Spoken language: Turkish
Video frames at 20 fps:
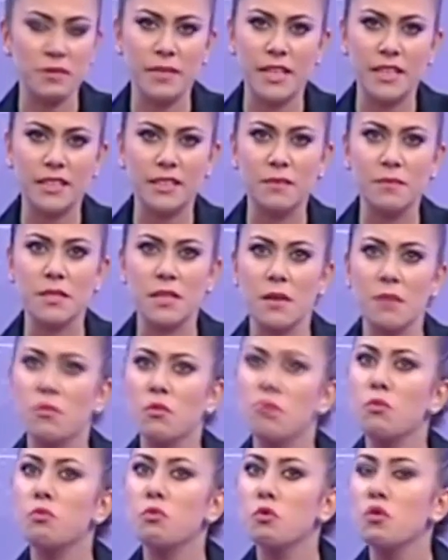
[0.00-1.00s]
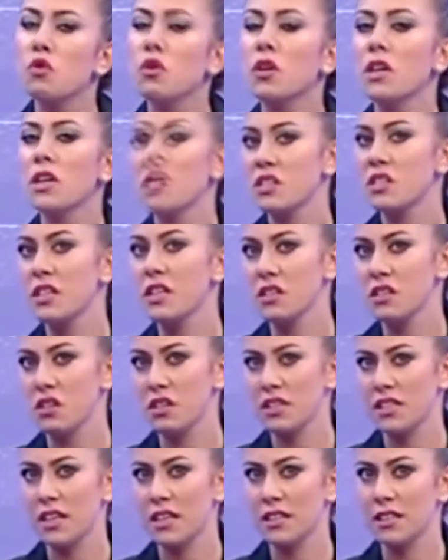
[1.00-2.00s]
Milletimize bu büyük acıyı
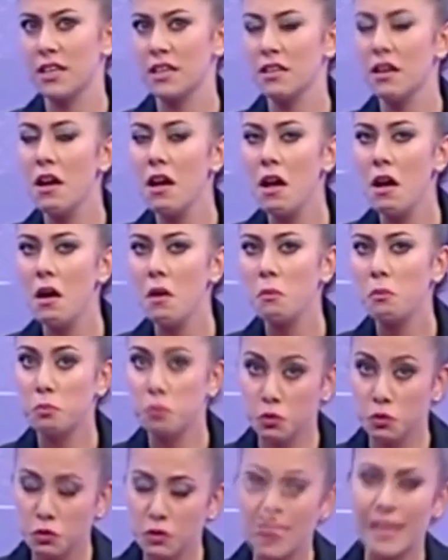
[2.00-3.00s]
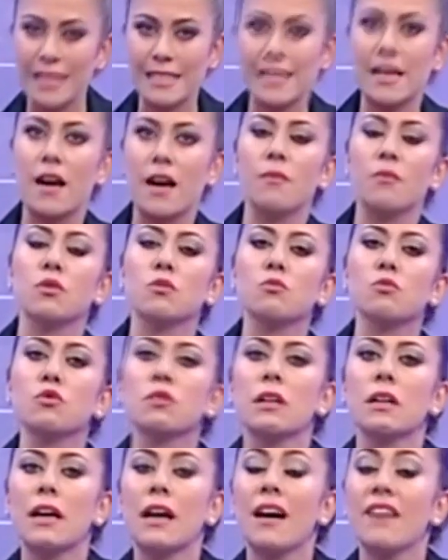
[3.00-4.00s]
yaşatanlar bunun hesabını
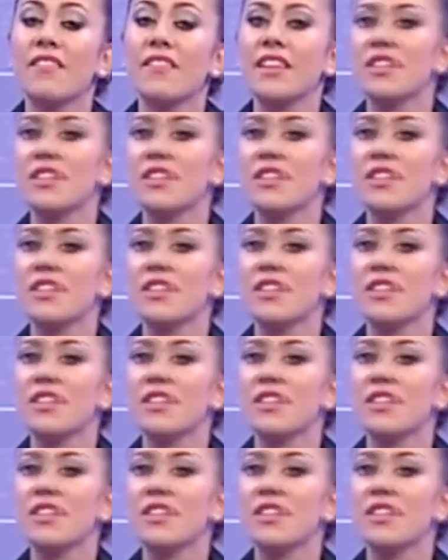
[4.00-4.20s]
mutlaka